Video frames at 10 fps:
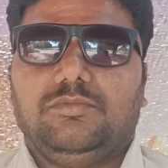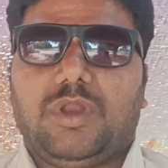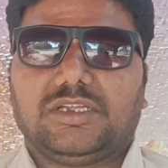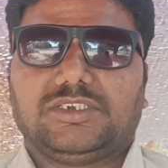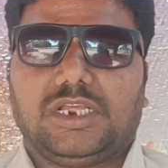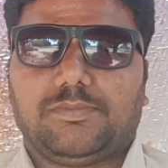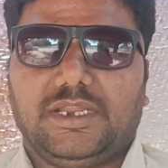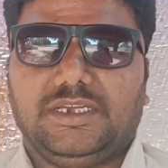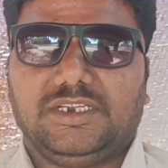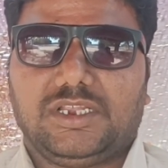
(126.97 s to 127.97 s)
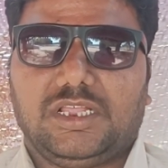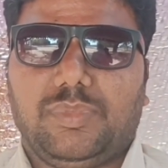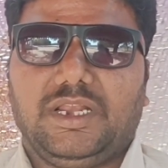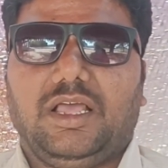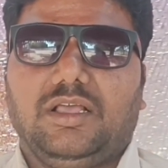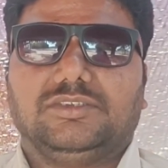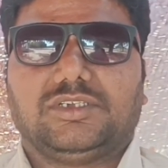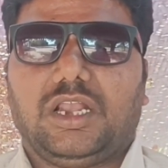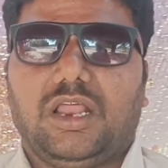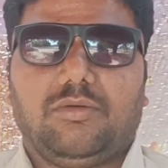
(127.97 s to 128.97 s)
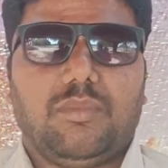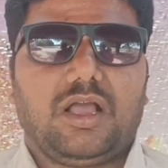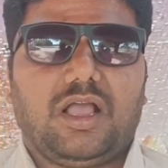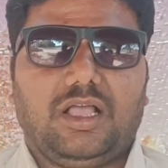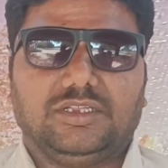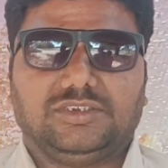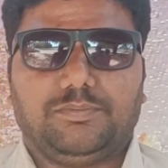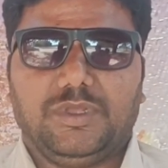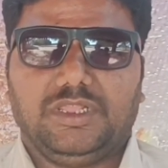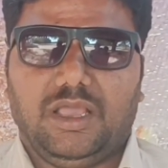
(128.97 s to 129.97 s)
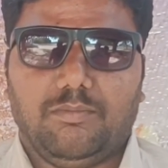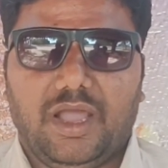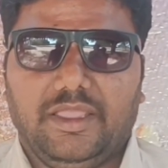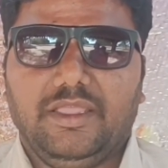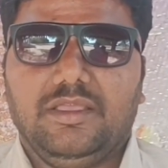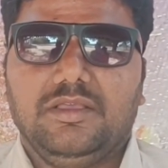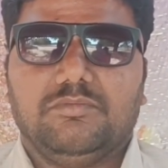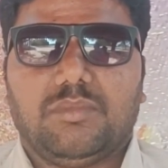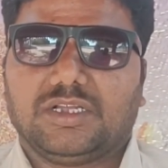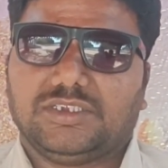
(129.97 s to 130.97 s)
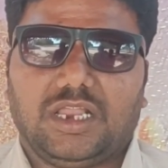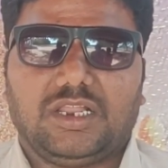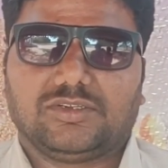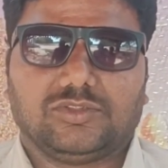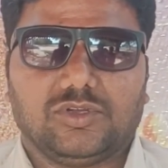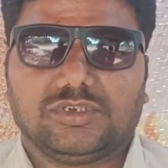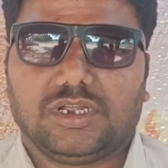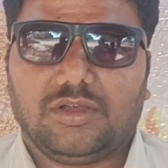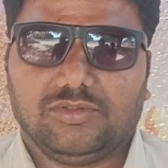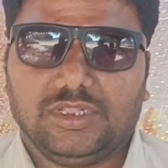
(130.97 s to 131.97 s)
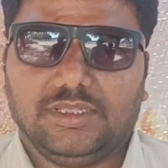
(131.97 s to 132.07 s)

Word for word: ప్లాస్టిక్ పై నిషేధం పైన చాలా బాగా చెప్పింది అమ్మాయి మాకు చాలా సంతోషంగా ఉంది